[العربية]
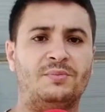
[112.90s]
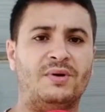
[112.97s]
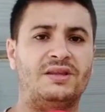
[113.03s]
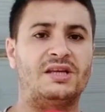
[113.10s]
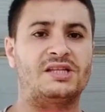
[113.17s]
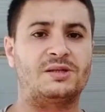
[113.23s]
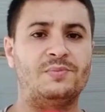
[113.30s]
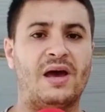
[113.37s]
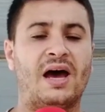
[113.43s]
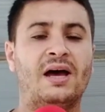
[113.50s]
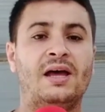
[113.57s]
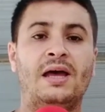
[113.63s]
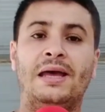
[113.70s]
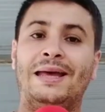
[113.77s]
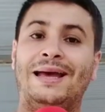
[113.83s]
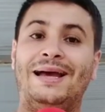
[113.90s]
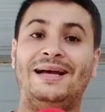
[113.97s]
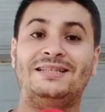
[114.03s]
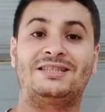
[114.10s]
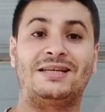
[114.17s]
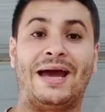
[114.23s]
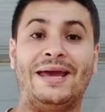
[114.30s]
ماذا السماء
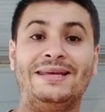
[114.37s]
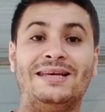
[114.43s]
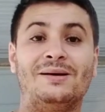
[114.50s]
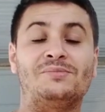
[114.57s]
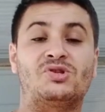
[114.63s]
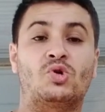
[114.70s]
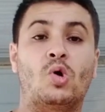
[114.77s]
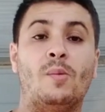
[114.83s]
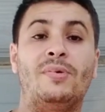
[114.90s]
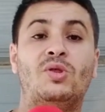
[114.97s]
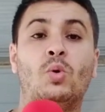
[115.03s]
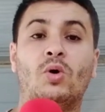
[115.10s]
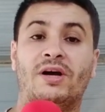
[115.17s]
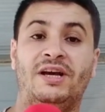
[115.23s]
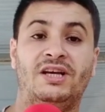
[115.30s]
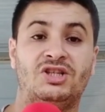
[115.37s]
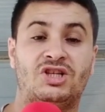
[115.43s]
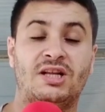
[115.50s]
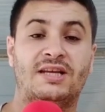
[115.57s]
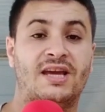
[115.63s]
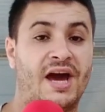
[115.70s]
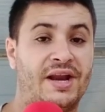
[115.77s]
10 ايام زقوم بذوق
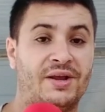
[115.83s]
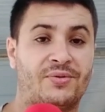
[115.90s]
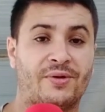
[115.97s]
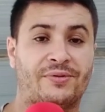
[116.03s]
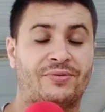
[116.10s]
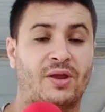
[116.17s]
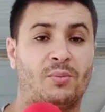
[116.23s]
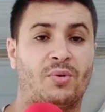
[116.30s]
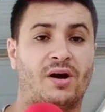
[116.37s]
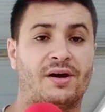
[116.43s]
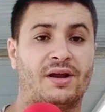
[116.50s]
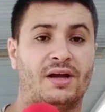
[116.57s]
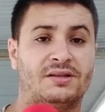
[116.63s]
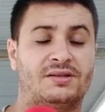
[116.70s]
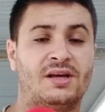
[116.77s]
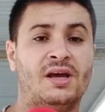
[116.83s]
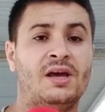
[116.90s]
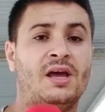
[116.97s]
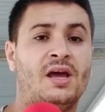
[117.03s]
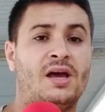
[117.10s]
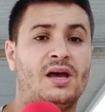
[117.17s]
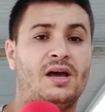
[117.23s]
عجل الكارثه التمقرانت
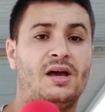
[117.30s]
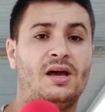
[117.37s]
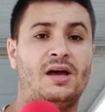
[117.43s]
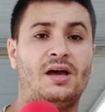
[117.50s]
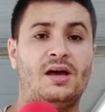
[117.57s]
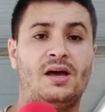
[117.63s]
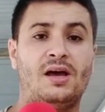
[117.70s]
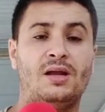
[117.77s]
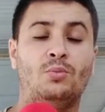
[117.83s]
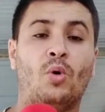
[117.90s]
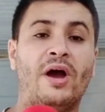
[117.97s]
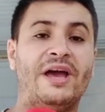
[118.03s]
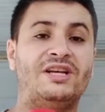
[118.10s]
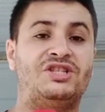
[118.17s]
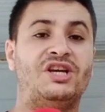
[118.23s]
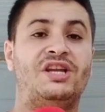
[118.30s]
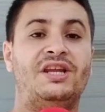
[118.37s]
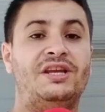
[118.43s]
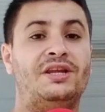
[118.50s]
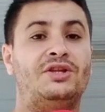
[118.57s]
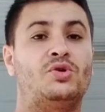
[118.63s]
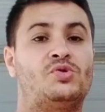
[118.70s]
آه
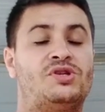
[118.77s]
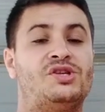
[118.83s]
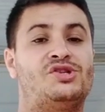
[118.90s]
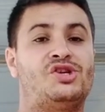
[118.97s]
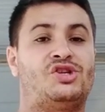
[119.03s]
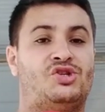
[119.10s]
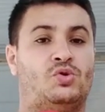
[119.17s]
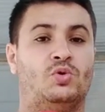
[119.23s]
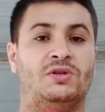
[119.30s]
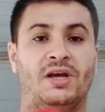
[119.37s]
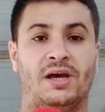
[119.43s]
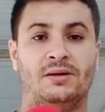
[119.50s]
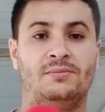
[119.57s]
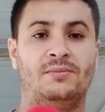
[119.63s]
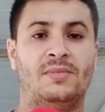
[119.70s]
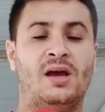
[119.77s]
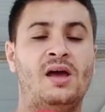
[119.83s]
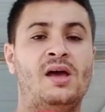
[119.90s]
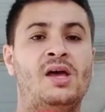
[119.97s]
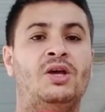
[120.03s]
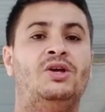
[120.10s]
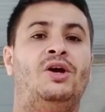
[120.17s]
المهاجرين نديوسين زي السودان
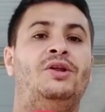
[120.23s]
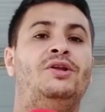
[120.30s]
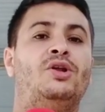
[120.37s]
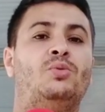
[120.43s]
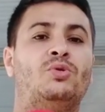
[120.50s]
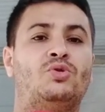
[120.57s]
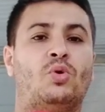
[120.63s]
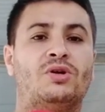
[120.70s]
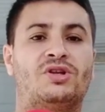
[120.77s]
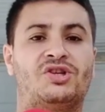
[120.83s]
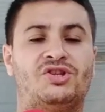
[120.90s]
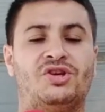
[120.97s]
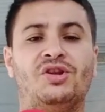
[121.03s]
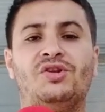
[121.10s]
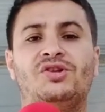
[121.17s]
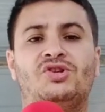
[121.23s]
يعني رمي تغتكسين